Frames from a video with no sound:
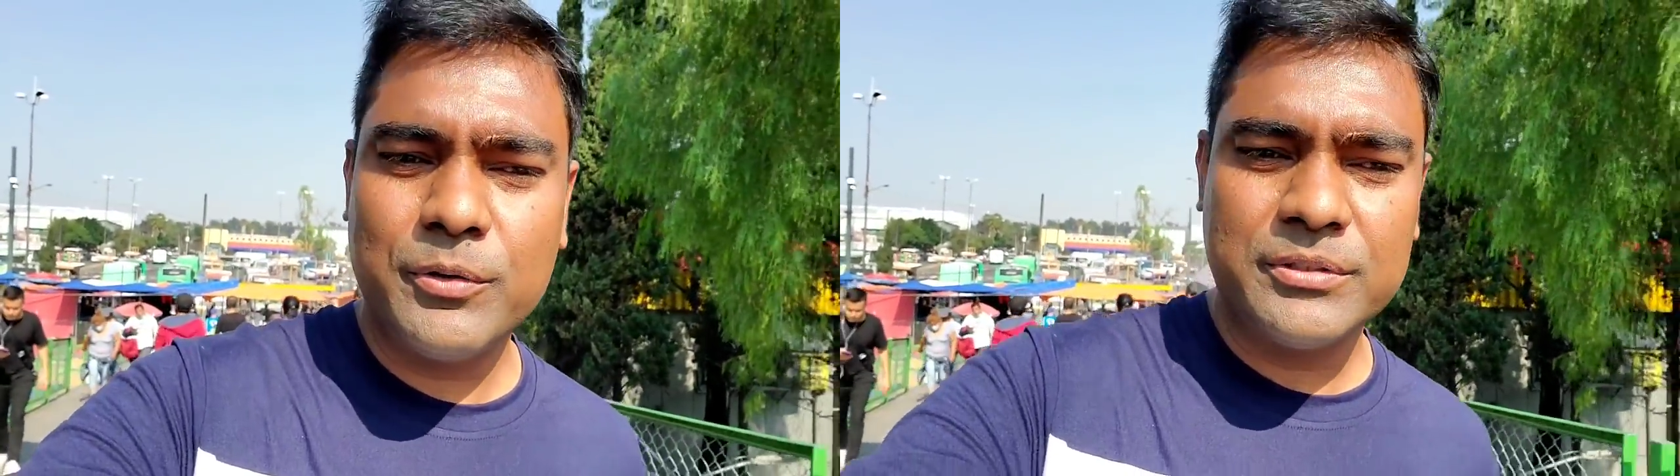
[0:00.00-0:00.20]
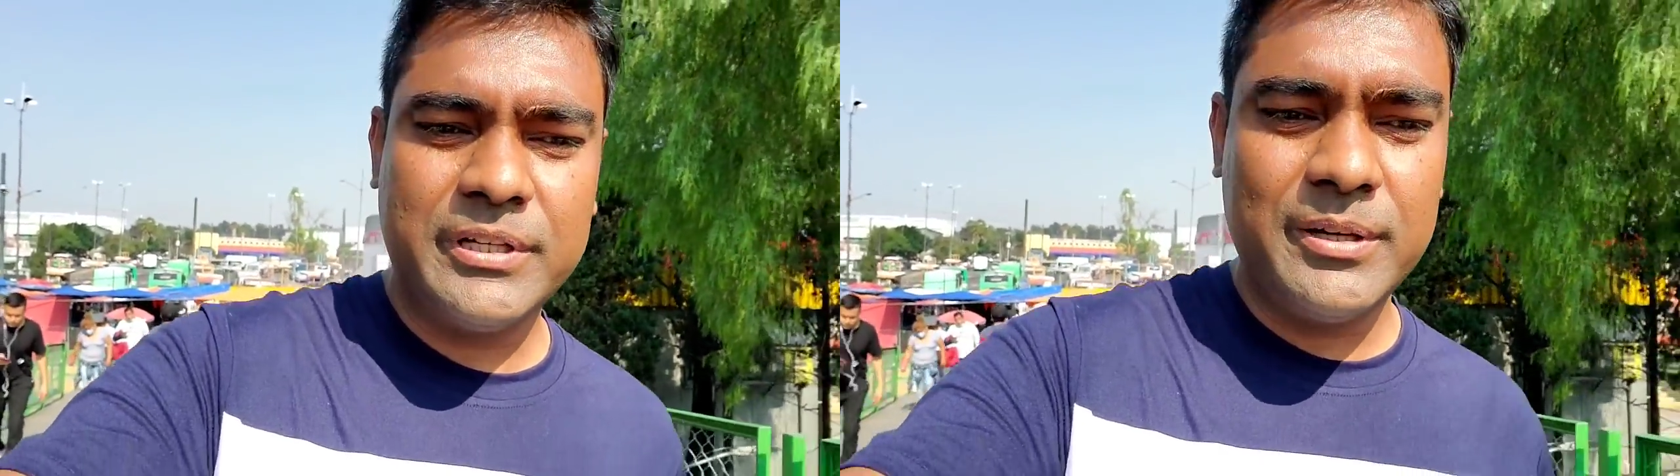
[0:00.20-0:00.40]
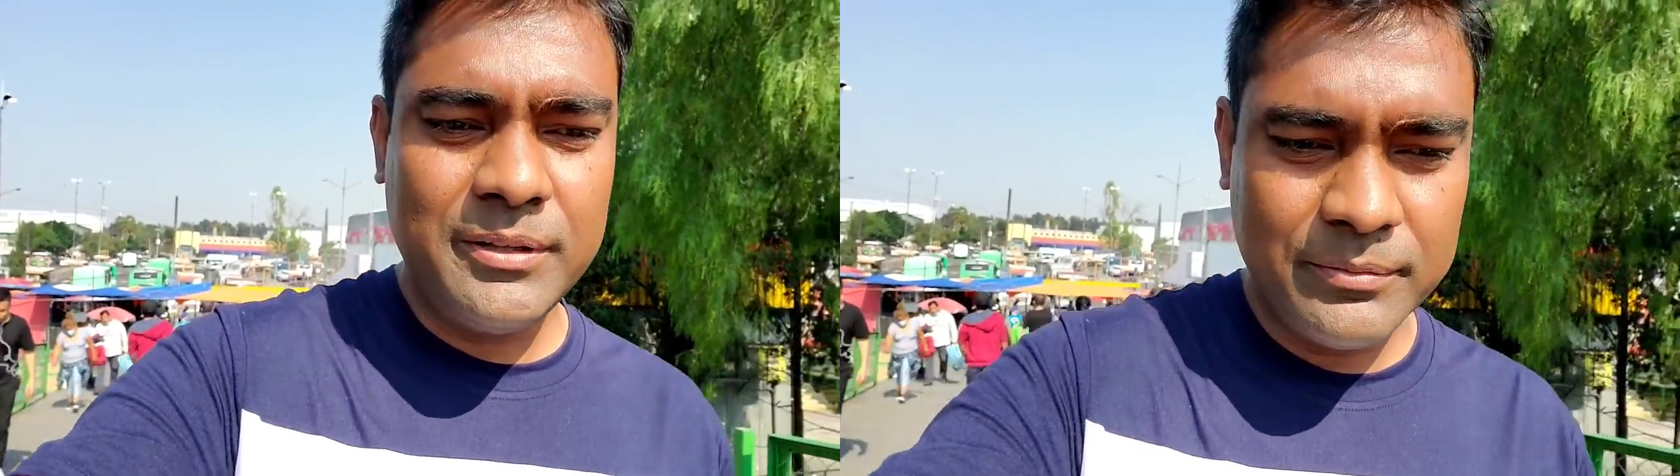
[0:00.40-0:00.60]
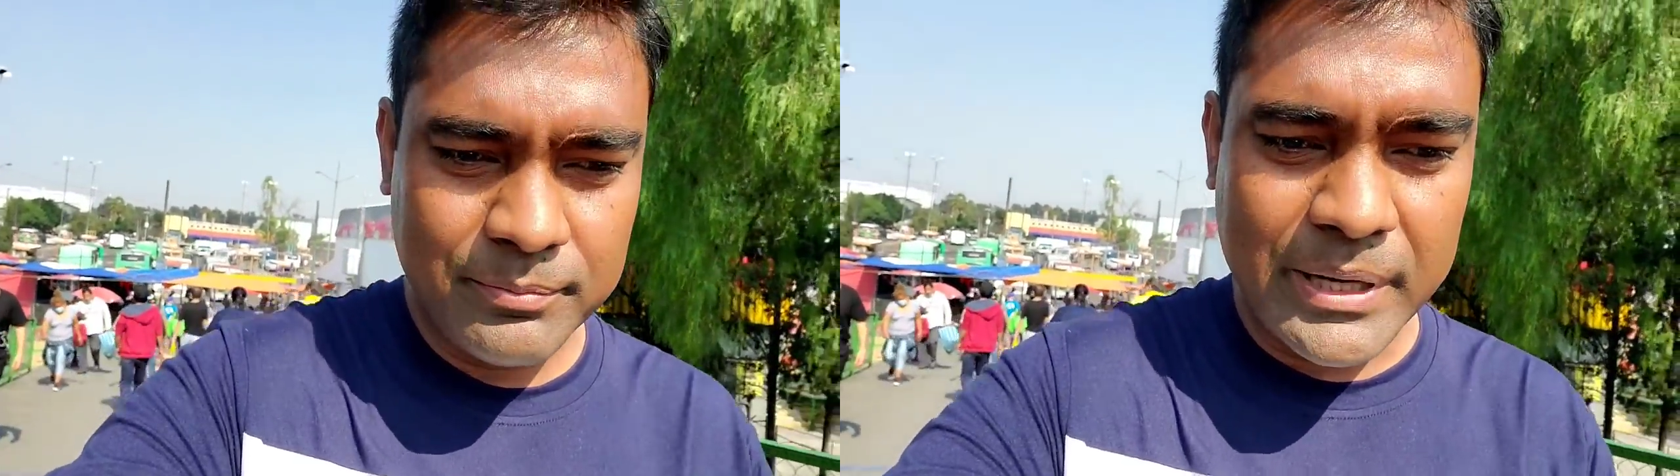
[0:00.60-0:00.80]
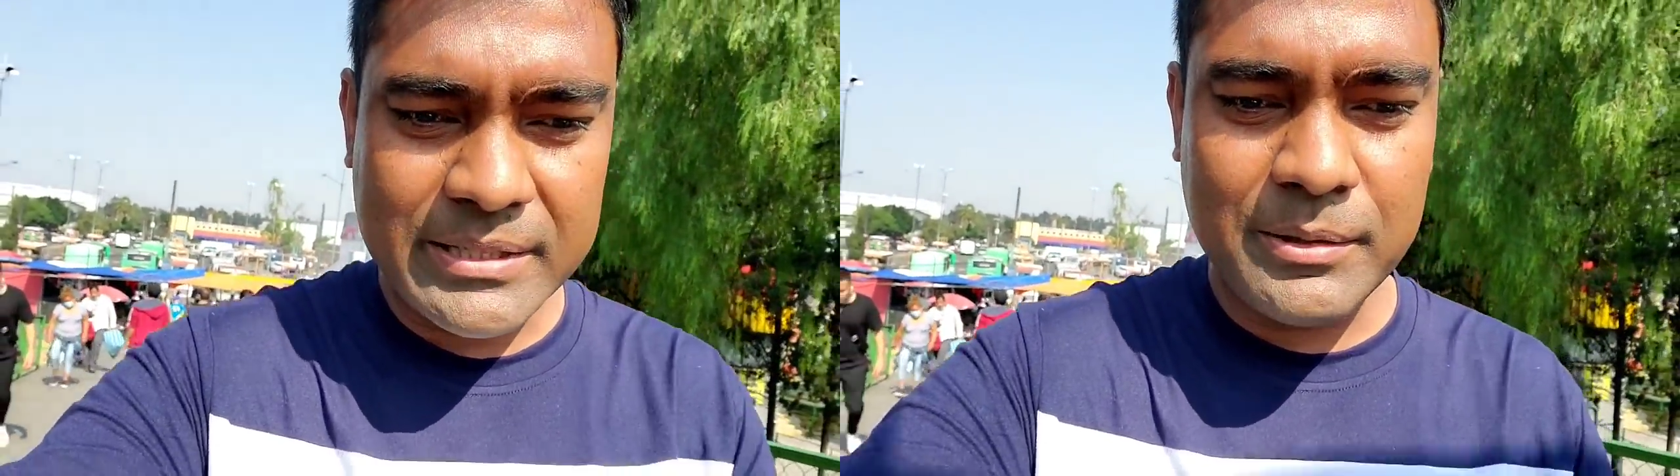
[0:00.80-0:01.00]
করছি
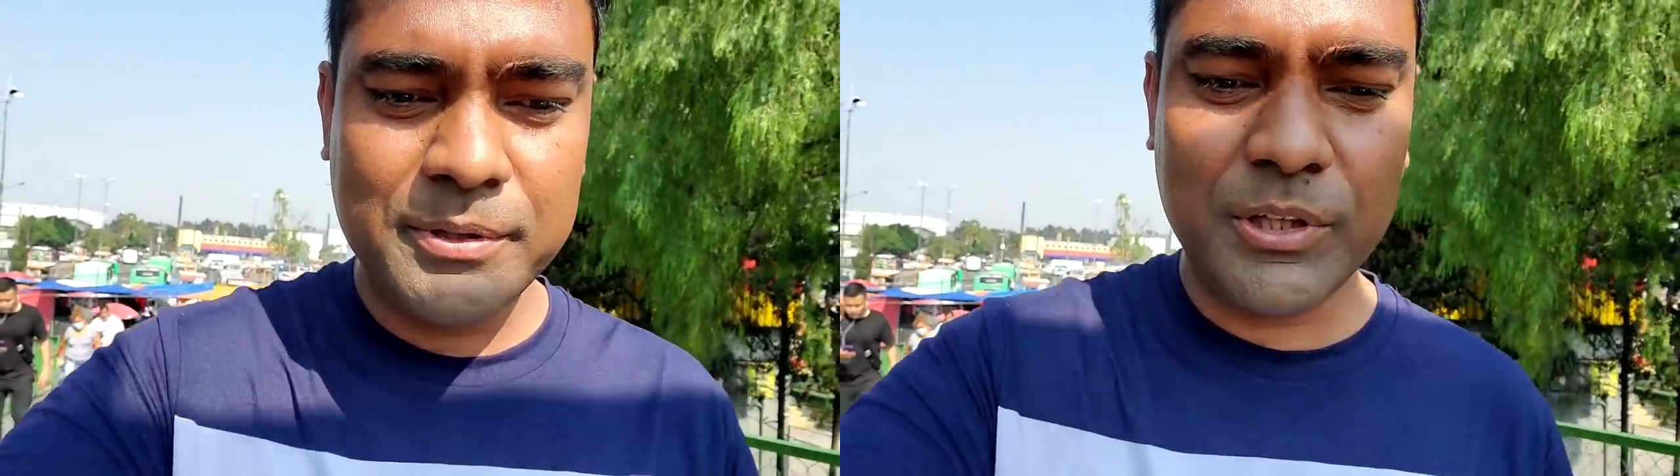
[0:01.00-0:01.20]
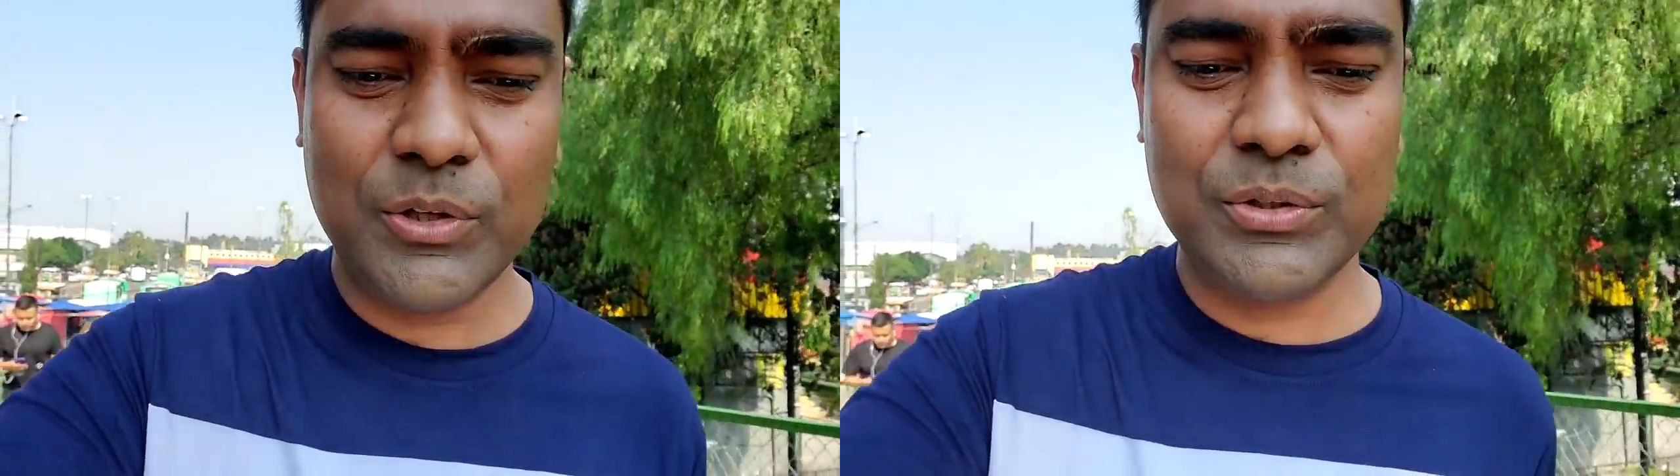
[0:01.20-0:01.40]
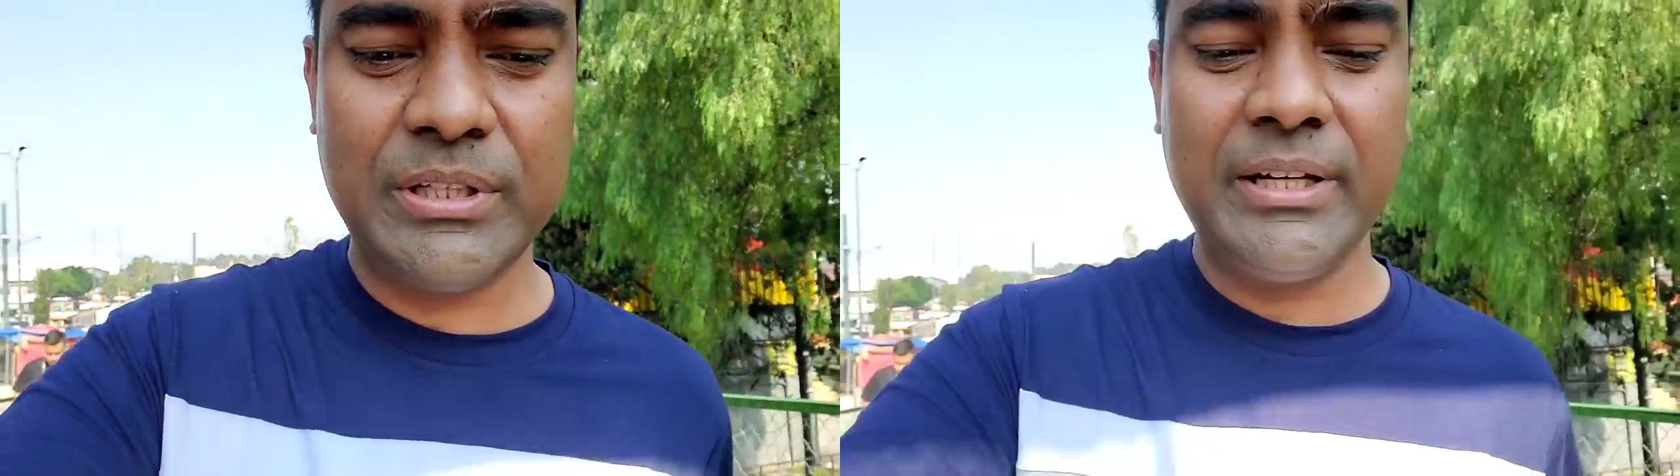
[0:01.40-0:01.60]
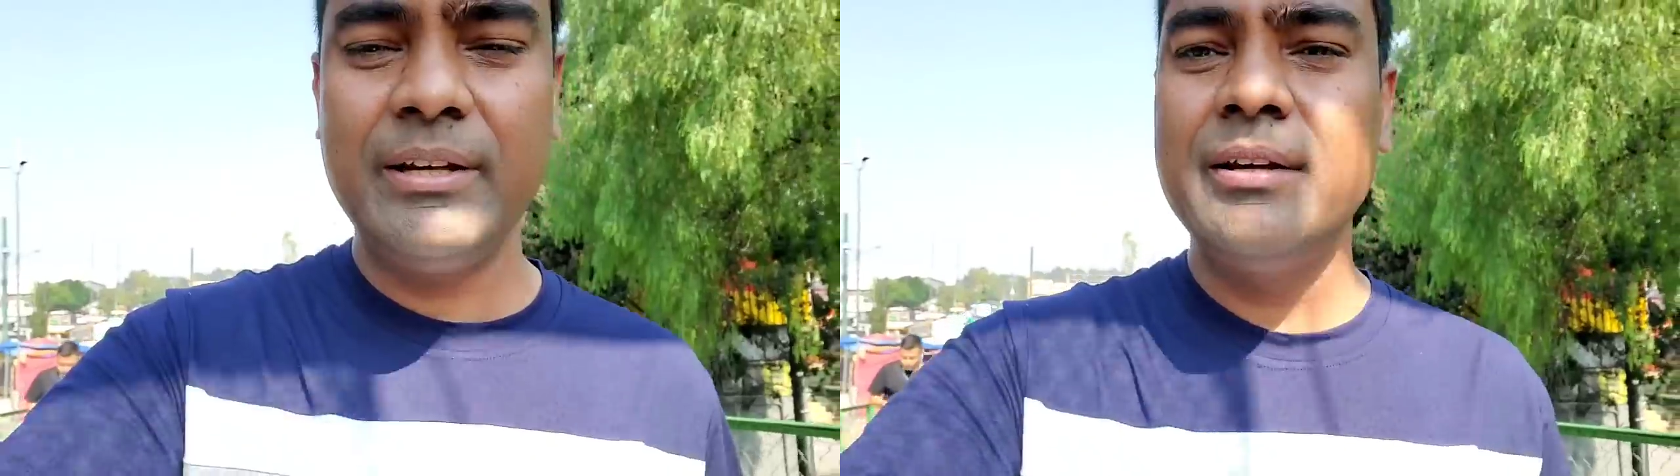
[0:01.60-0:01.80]
বাসের ভিতরে ঢুকছি